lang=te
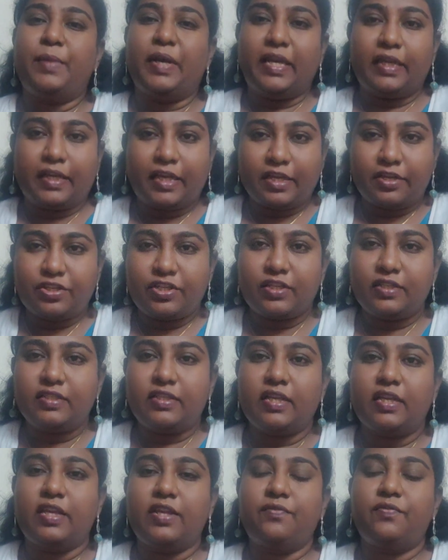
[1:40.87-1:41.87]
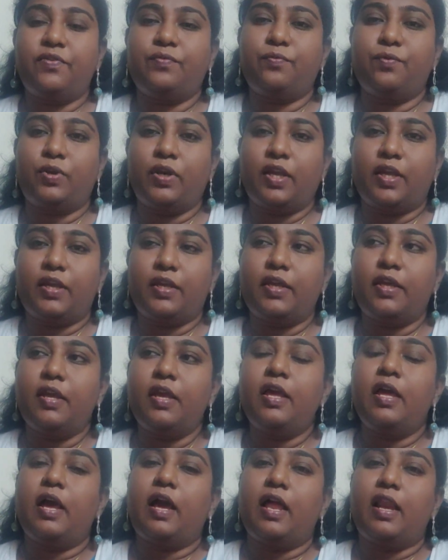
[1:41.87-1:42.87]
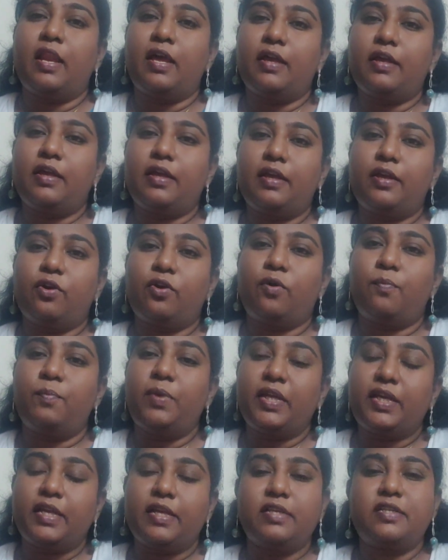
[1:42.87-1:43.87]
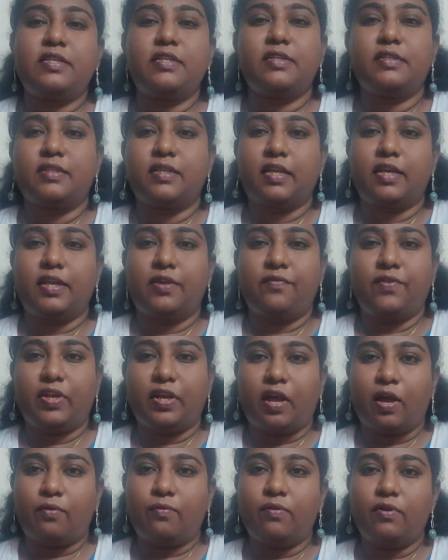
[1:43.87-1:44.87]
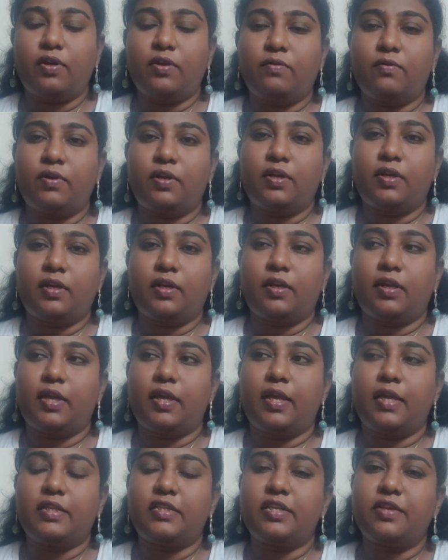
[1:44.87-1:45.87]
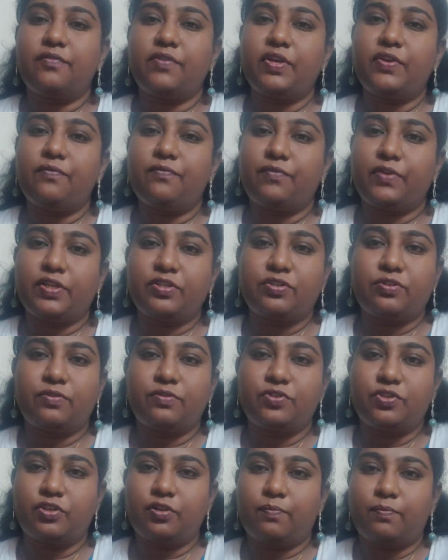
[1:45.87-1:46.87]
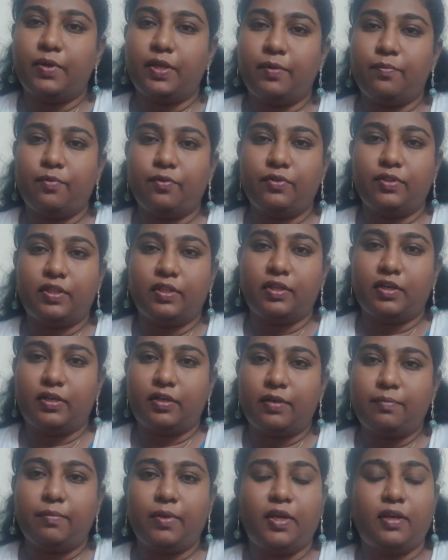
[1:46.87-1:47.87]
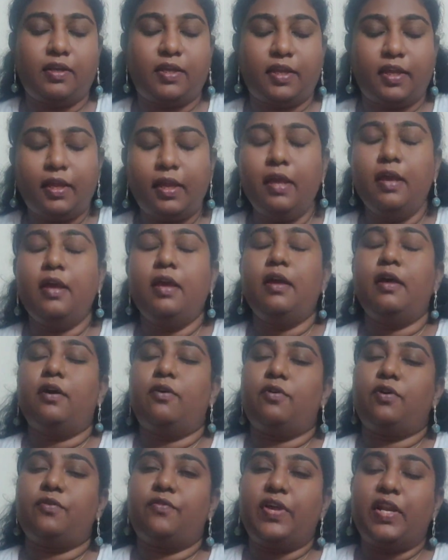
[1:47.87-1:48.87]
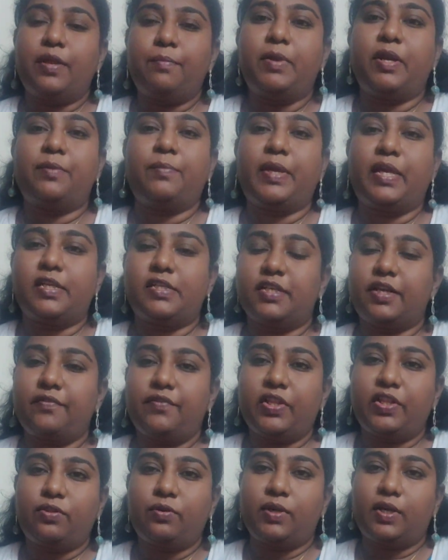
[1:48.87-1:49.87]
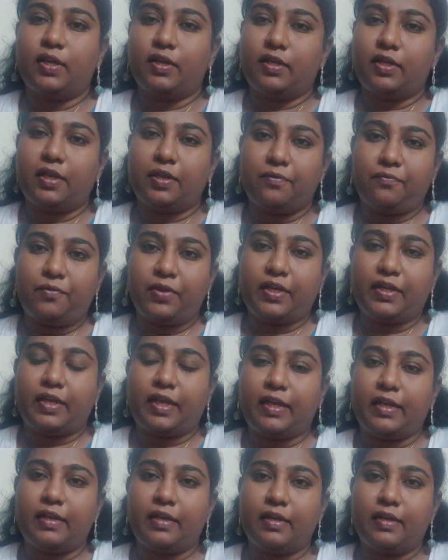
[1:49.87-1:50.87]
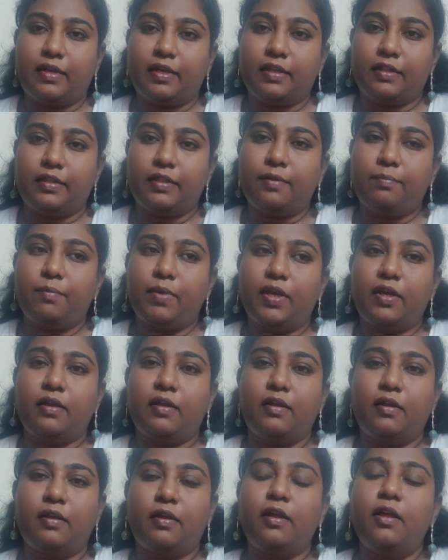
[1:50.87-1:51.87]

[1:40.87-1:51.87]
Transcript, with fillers: మెడికేషన్స్ అనేవి ఉన్నాయి అలాగే కాంప్లికేషన్స్ అనేవి రాకుండా ఉండటానికి హెచ్ఐవి ఇన్ఫెక్షన్ వచ్చినప్పుడు ఏమవుతుందంటే మనకి ఒకవేళ మనం హెచ్ఐవితో కనుక ఇన్ఫెక్ట్ అయినట్లయితే మన